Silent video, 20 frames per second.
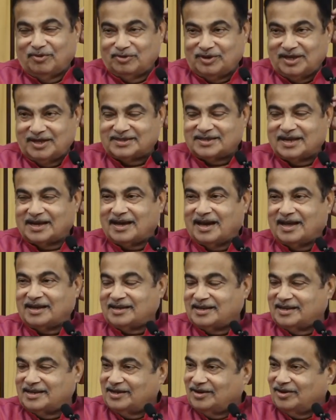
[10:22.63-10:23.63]
मोदी
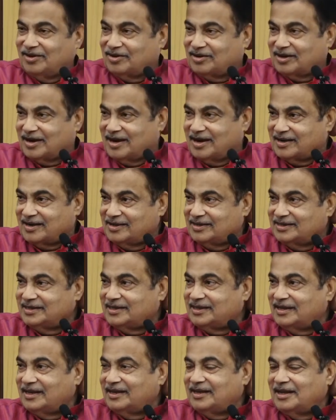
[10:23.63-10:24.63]
सरकार की और अटल
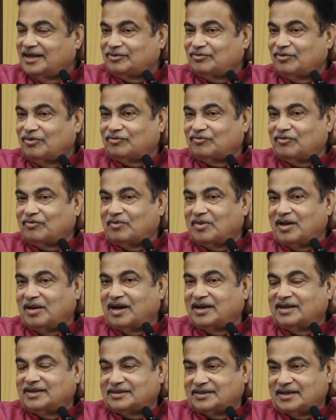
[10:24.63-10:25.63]
जी के नेतृत्व में
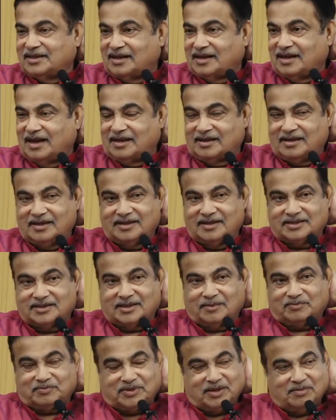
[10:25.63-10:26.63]
हमारी सरकार की
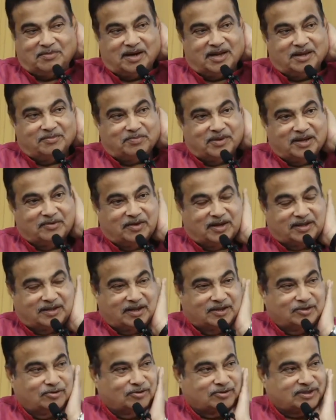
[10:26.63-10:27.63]
सबसे बड़ी
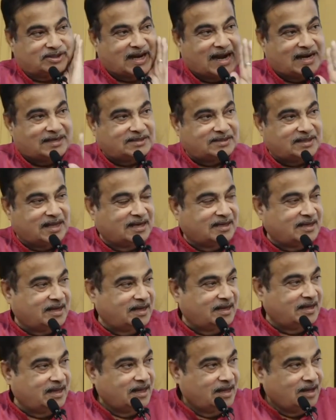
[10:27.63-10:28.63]
परिवर्तन जो 60 साल
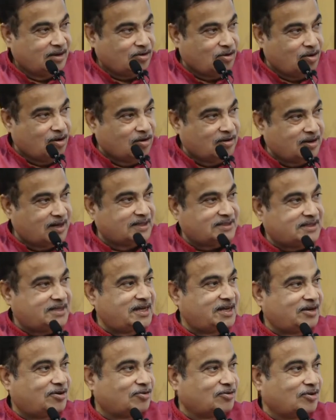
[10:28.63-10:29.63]
की कांग्रेस
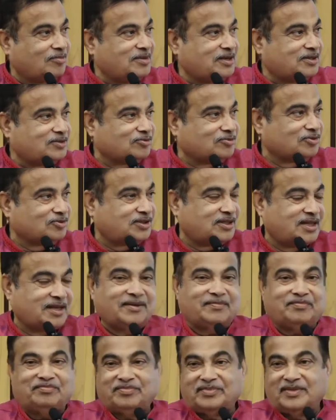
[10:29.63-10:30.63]
की इकोनॉमिक सोच
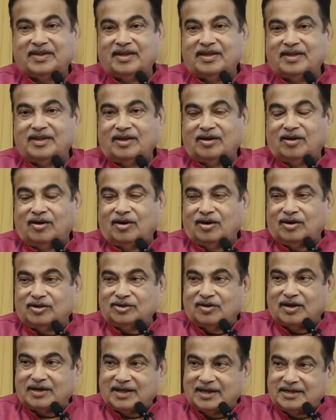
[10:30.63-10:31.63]
थी
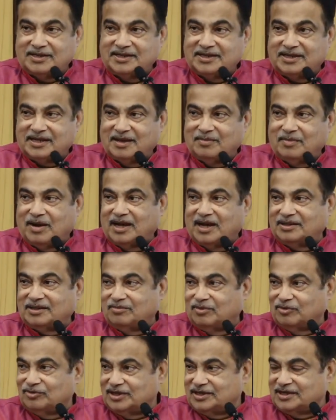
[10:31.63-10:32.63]
और जो अटल जी के
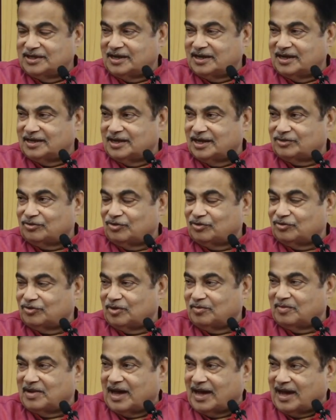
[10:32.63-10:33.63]
बाद मोदी जी के
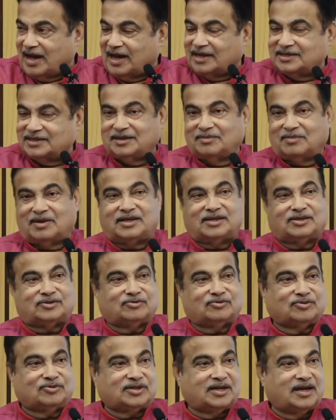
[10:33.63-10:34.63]
नेतृत्व में आज हमारी
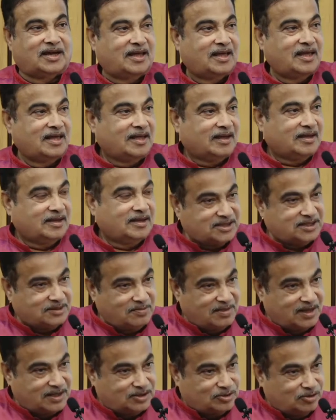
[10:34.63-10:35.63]
सोच है
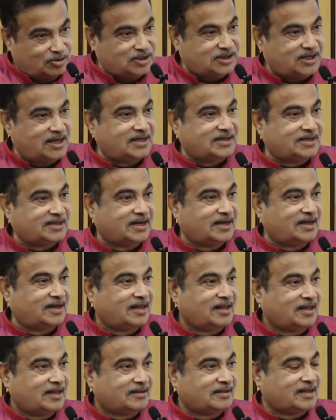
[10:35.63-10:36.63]
इसमें जो चेंज है
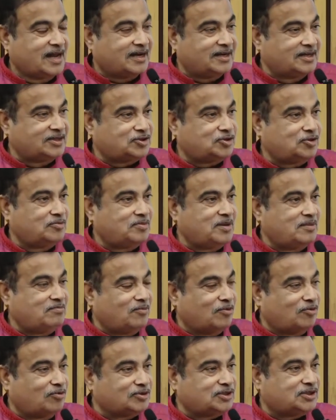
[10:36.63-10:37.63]
दैट इज टू बी
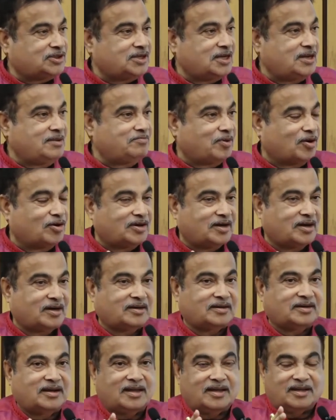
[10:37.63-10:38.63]
मोस्ट
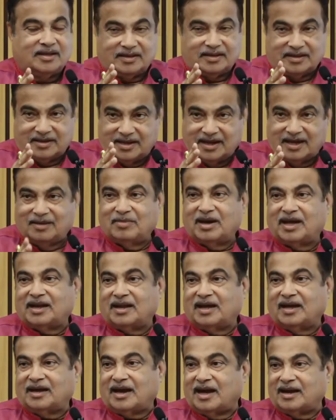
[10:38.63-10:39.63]
इम्पॉर्टेंट ये
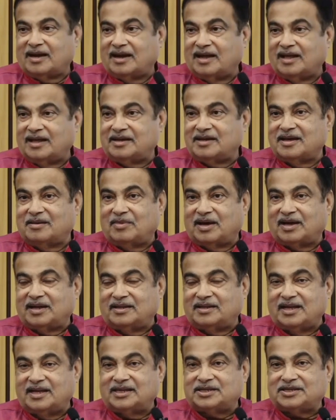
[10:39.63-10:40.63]
हमारा कारण है कि
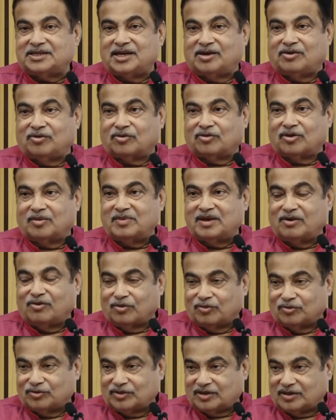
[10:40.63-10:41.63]
हमारे देश की
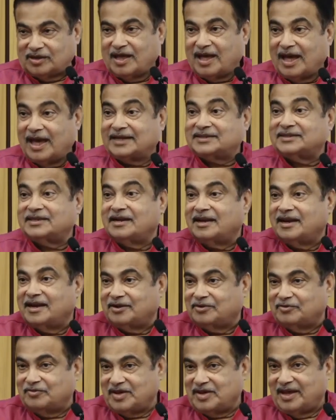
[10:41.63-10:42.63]
इकोनॉमिक ग्रोथ
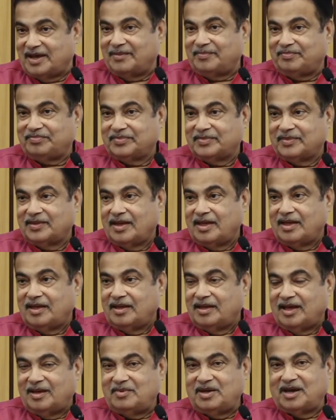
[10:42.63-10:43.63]
एक्सेलरेट हुई है
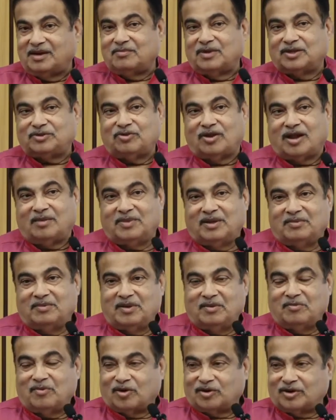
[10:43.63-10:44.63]
अभी एक मथुरा में
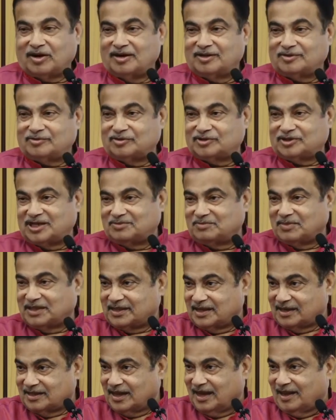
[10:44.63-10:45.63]
मैं वाटर रिसोर्सेस
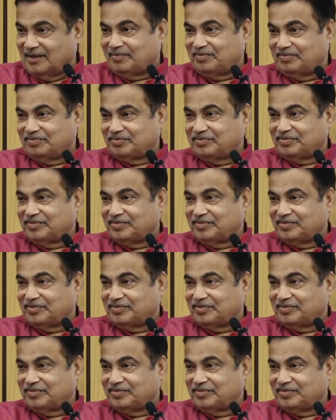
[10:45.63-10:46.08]
मंत्री था